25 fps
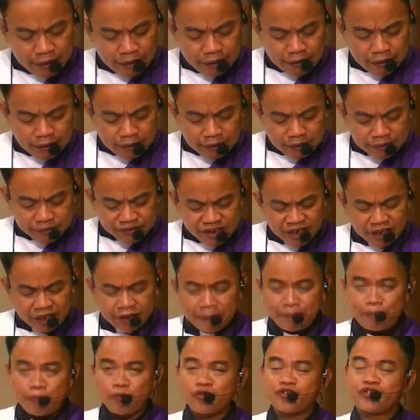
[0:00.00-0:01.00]
Sa
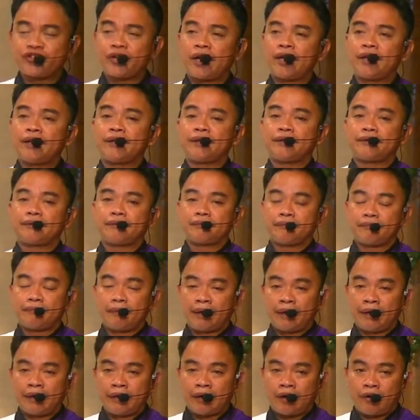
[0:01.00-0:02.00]
katapusan,
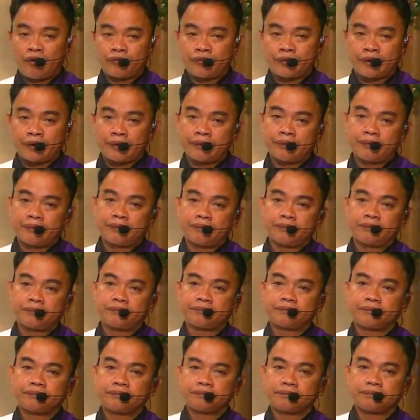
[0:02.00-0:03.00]
manghinaot ako
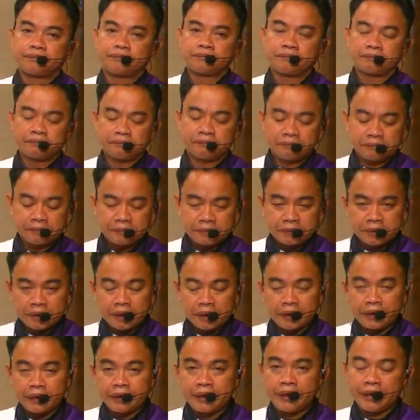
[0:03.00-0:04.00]

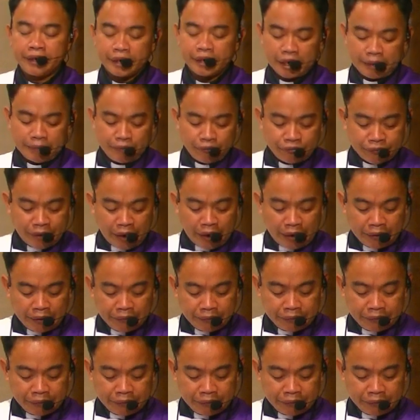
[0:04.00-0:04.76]
ni ining kabuntagon.